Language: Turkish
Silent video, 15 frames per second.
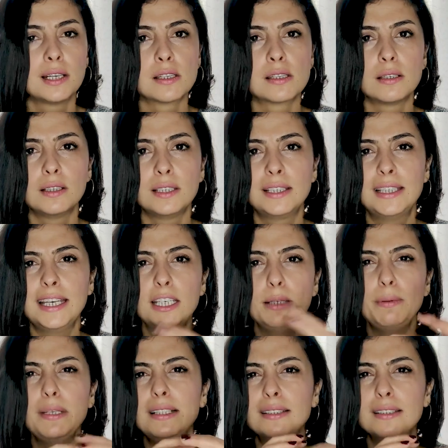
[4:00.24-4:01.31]
e, geri
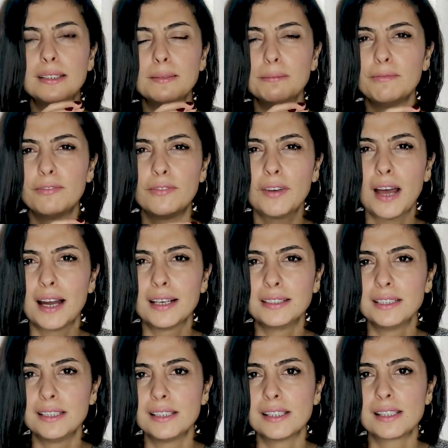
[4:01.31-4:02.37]
bildirim
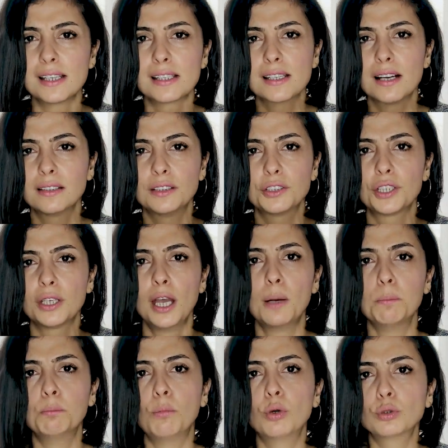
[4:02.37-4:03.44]
verdiğinizde sadece
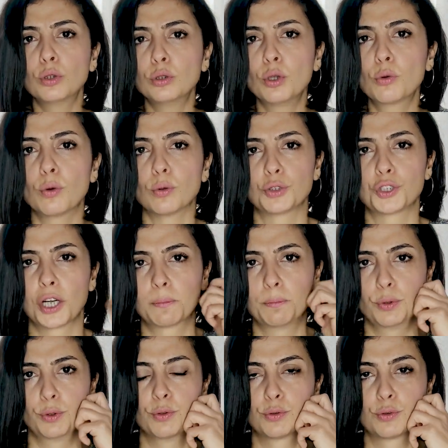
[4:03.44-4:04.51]
monolog olacak bu
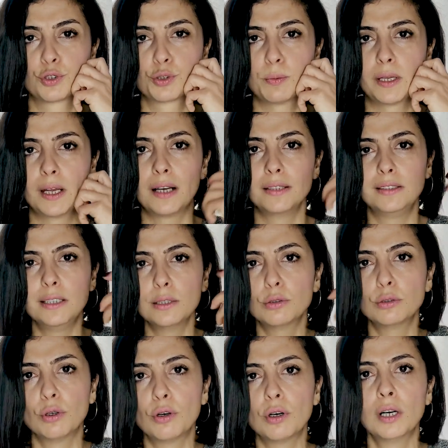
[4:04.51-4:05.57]
görüşme. Yani
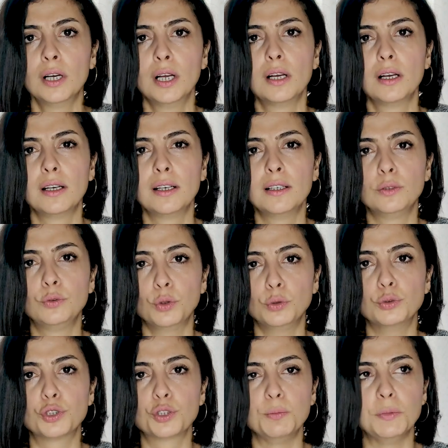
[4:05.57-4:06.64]
diyaloğa e,
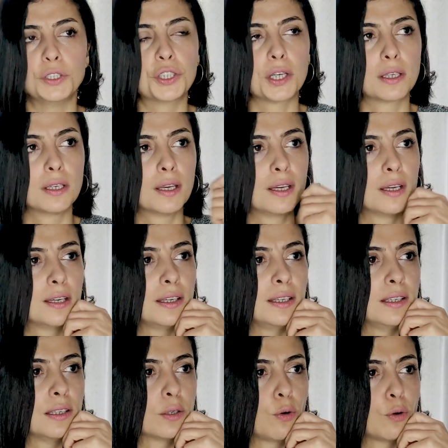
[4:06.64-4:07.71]
dönüşmeyecek.
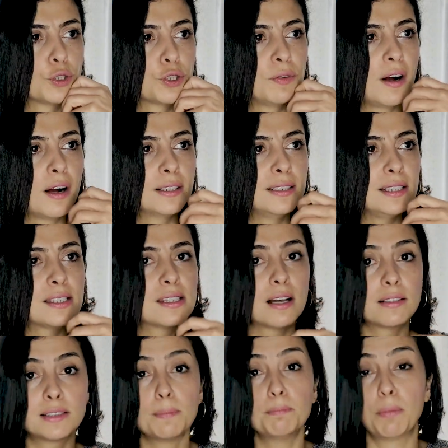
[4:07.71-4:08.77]
koçvari
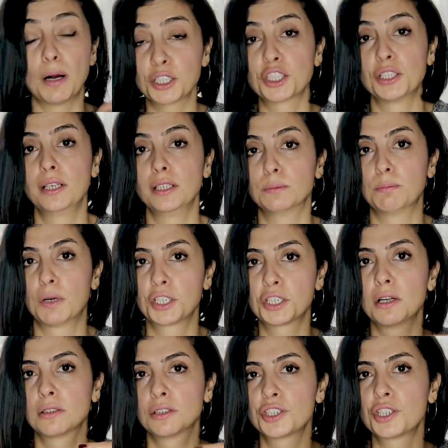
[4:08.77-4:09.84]
zaten başlayalım.
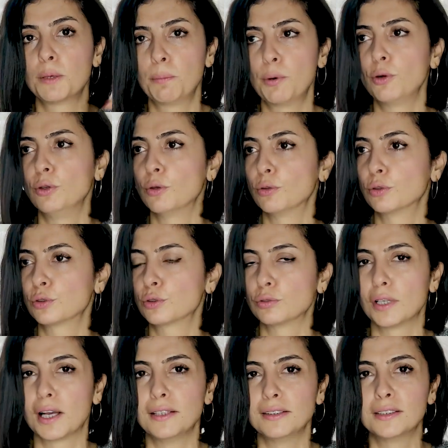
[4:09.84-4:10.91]
Başlangıcı hep öyle olsun
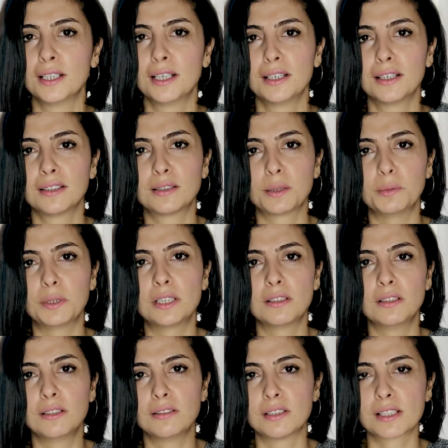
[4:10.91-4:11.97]
yani. Tabii
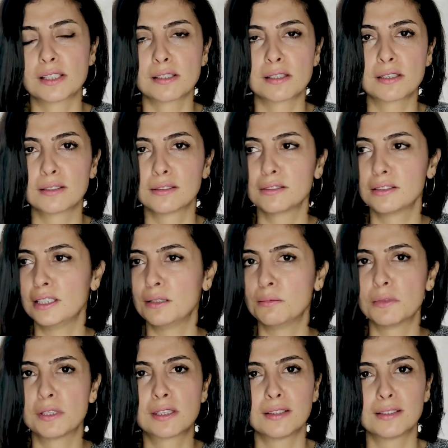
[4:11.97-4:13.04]
ki nasılsın, iyi
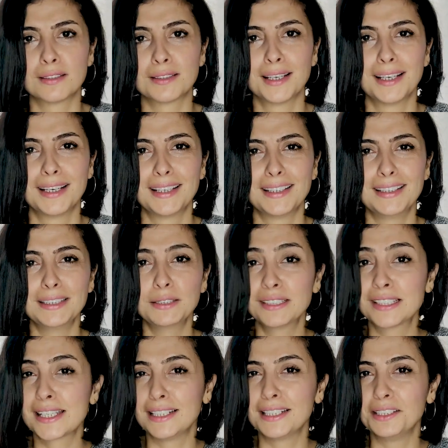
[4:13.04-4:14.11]
misin, yıl
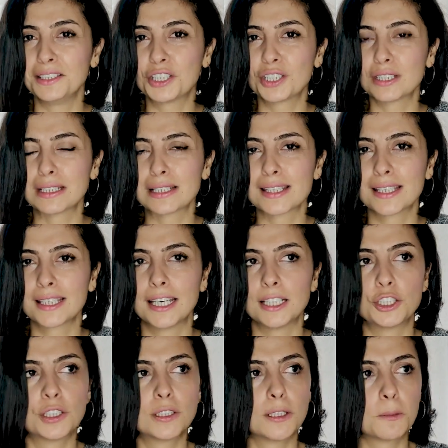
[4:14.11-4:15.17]
senin için nasıl
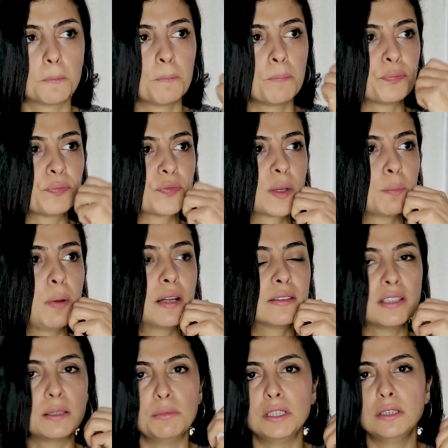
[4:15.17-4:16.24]
geçti,
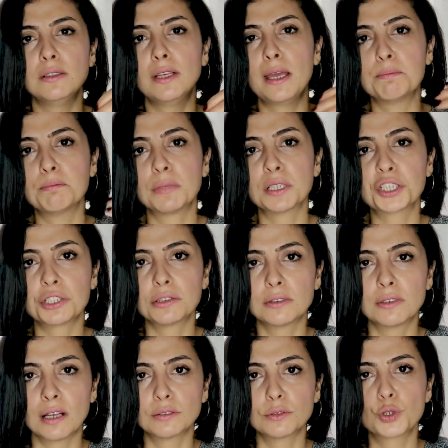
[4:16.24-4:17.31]
pandeminin en
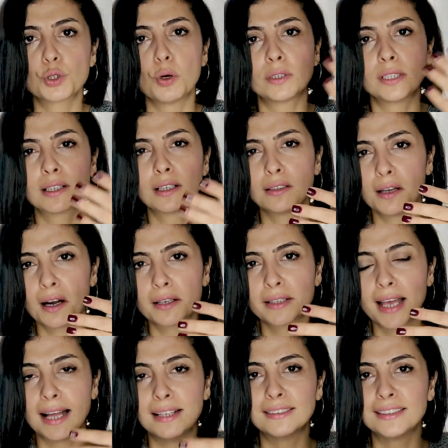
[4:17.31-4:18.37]
başından şu ana kadar
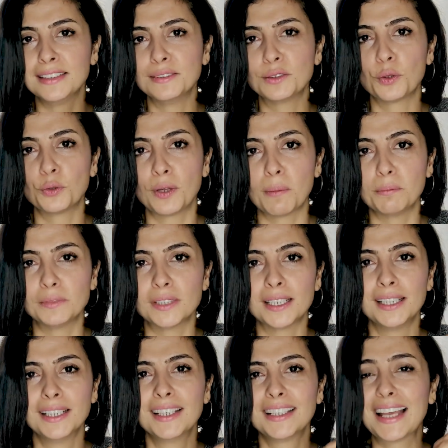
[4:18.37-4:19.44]
geldiğin dönemde
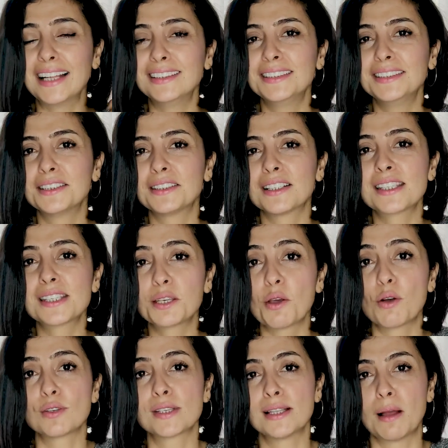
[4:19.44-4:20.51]
kendini nasıl
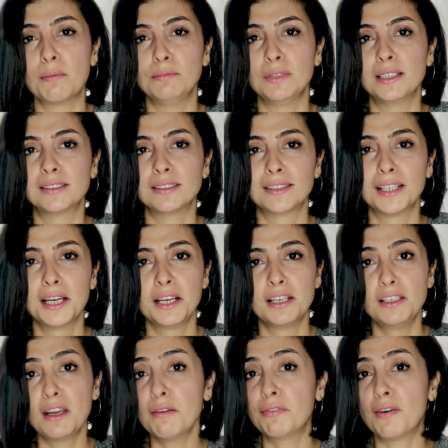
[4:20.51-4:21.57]
gözlemledin?
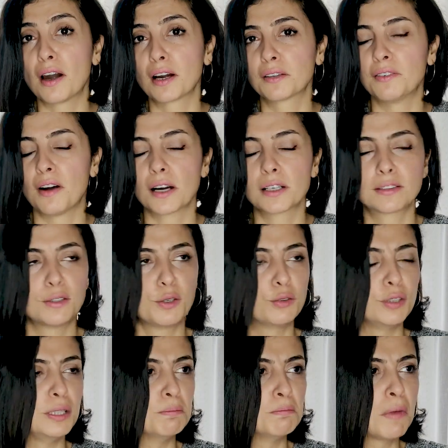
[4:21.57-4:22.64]
Ne fark var
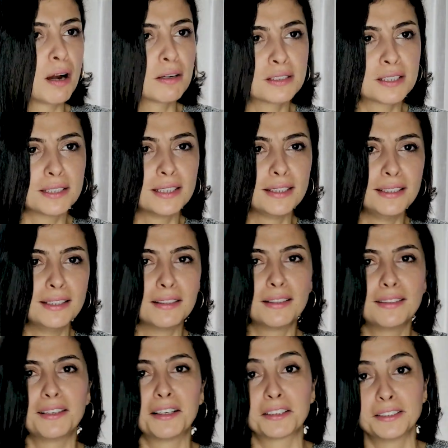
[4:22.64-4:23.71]
örneğin Mart ayıyla
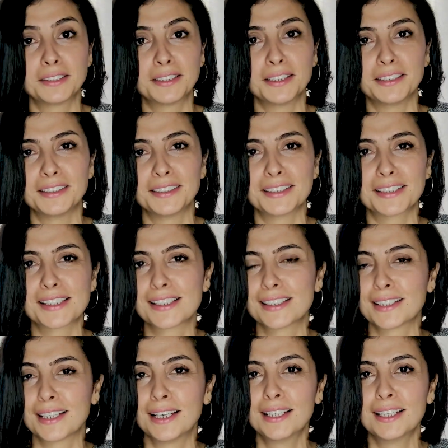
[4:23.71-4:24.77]
Aralık ayı
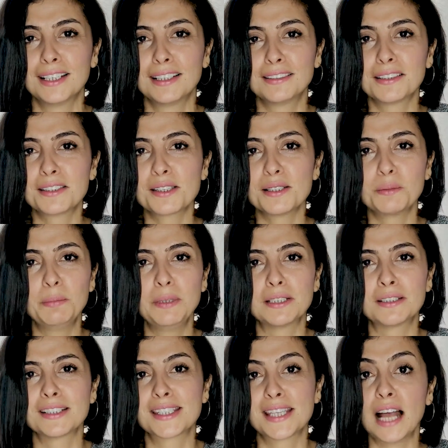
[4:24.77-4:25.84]
arasında? Nasıl bir
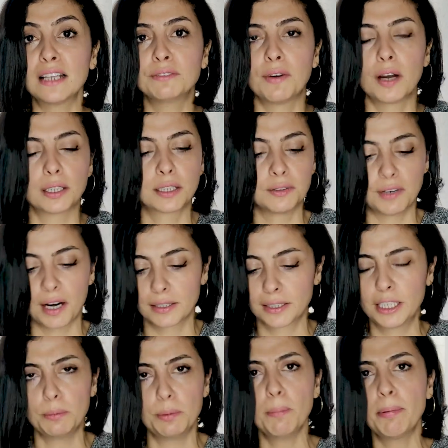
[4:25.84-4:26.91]
sen farkı var
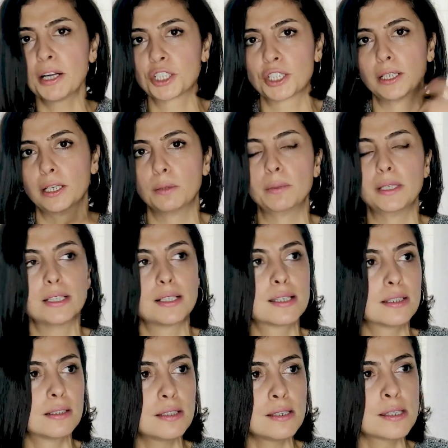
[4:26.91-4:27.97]
gibi
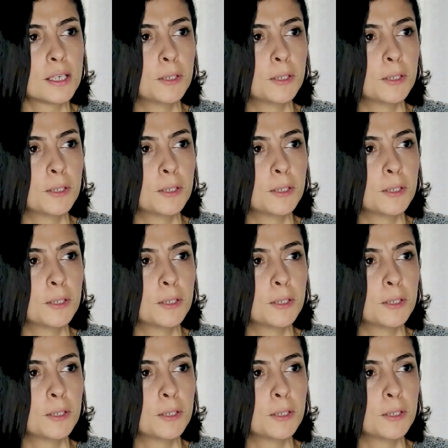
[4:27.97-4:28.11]
başlayabilirsiniz.